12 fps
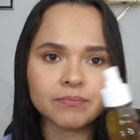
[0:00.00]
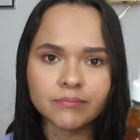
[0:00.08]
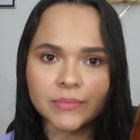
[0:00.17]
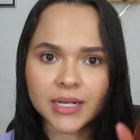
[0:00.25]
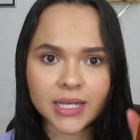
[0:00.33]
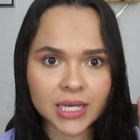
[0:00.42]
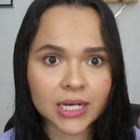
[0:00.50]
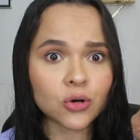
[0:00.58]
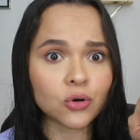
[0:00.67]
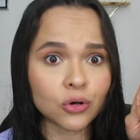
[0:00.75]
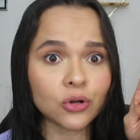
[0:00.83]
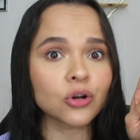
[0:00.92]
Miren que el
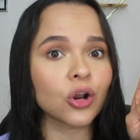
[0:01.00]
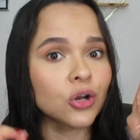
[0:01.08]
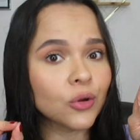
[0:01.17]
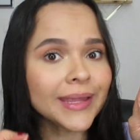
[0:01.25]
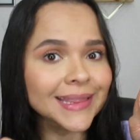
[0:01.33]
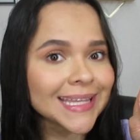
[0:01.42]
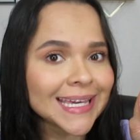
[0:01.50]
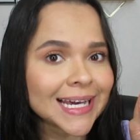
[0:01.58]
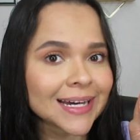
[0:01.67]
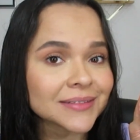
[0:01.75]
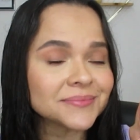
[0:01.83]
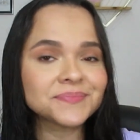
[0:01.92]
color lo
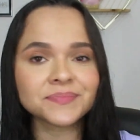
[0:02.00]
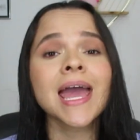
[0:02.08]
indica.